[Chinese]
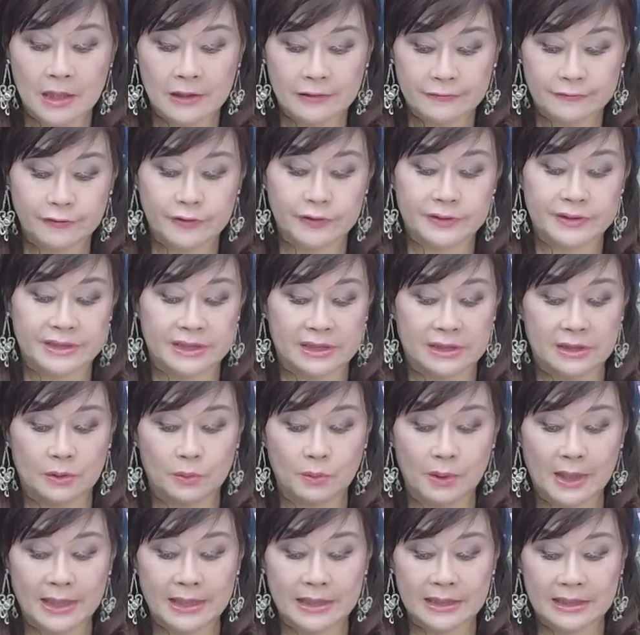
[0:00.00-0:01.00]
否则的
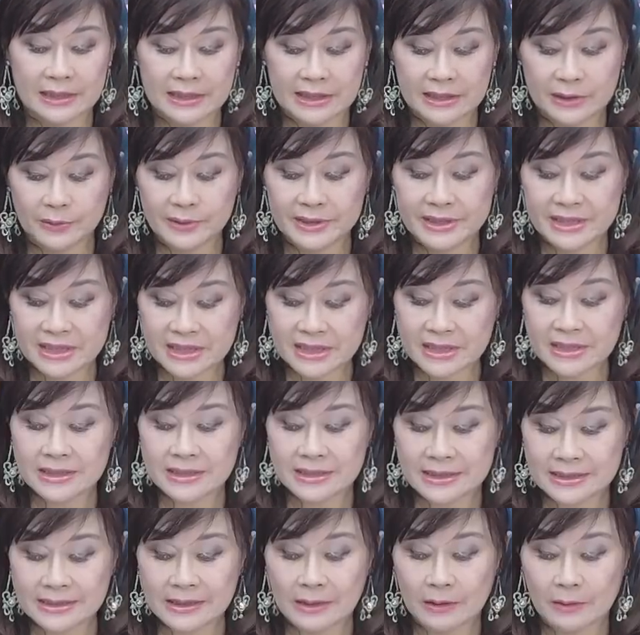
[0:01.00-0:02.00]
话呢，你会
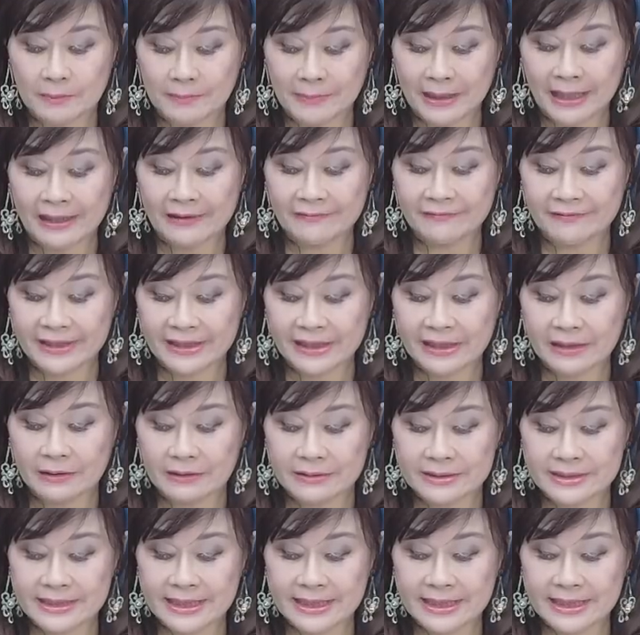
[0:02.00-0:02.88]
自找麻烦哈。